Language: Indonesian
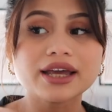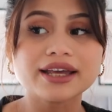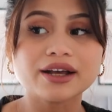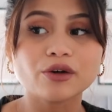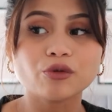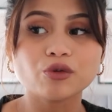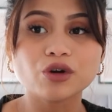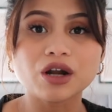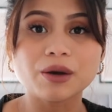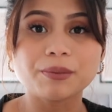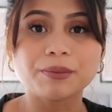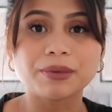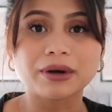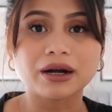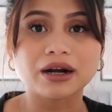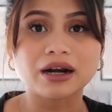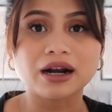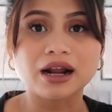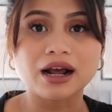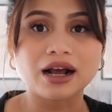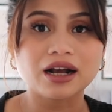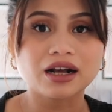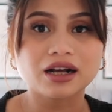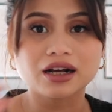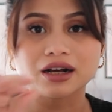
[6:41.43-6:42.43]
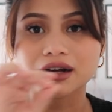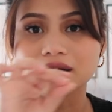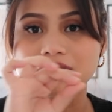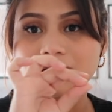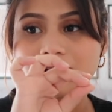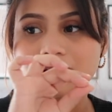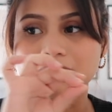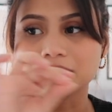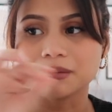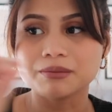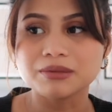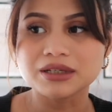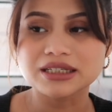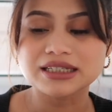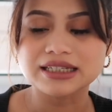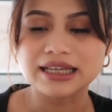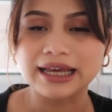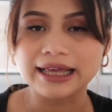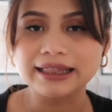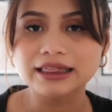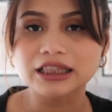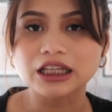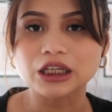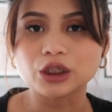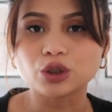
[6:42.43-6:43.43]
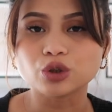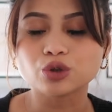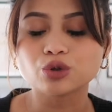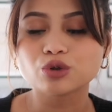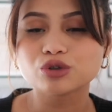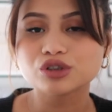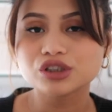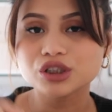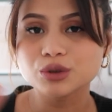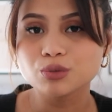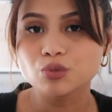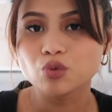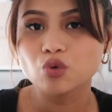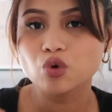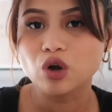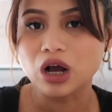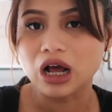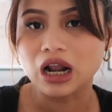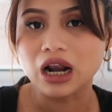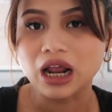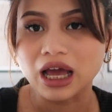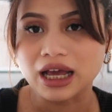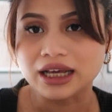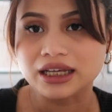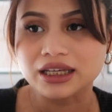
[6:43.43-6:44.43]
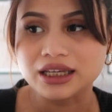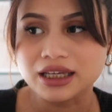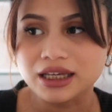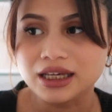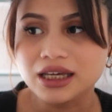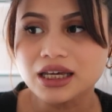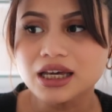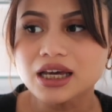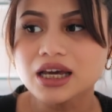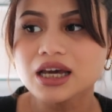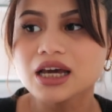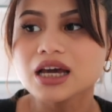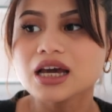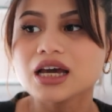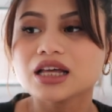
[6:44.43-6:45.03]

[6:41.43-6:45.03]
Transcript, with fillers: yang udah pernah kebeset gitu terus dibuka lagi